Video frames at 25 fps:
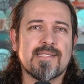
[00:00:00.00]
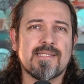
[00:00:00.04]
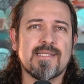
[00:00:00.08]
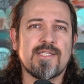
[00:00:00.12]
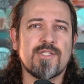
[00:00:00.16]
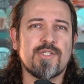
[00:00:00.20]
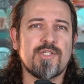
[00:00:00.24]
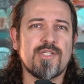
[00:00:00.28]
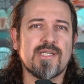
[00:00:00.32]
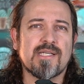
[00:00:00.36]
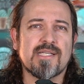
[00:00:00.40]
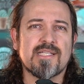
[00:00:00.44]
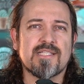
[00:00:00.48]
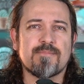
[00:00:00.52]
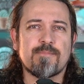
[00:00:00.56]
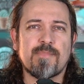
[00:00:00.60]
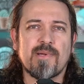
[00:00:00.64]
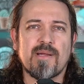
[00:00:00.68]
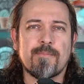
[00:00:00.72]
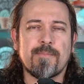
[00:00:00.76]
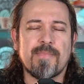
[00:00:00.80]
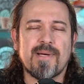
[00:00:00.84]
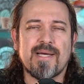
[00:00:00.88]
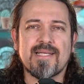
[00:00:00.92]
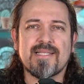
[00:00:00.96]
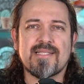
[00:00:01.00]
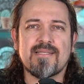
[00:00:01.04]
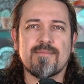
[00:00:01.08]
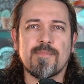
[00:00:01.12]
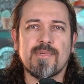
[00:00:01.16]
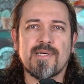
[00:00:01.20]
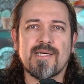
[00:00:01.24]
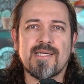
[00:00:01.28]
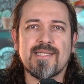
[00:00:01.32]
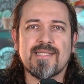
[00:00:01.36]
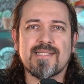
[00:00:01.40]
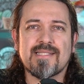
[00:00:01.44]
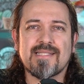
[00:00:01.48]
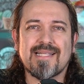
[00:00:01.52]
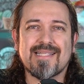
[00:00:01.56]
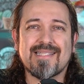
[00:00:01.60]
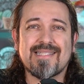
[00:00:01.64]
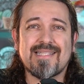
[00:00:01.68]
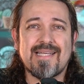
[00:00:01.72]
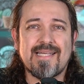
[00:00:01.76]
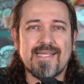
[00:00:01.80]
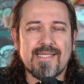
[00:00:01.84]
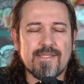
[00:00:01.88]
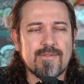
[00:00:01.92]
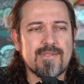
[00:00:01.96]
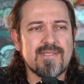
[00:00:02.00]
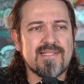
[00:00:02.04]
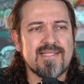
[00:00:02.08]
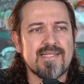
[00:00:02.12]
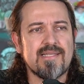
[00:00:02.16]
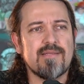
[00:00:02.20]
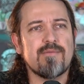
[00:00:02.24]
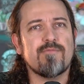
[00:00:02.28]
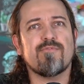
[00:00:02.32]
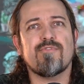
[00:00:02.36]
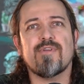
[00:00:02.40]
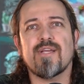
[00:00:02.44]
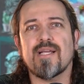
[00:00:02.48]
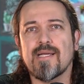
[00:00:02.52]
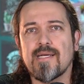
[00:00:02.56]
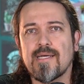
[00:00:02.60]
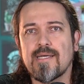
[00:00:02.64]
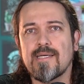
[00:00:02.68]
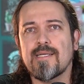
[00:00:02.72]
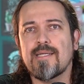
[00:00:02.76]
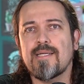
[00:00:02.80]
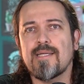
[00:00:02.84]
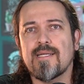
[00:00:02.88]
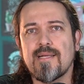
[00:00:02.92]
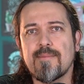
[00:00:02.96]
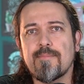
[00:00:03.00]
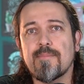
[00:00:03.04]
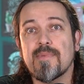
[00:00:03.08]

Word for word: em dicas para pais e mães, está saindo assim, vegana, né?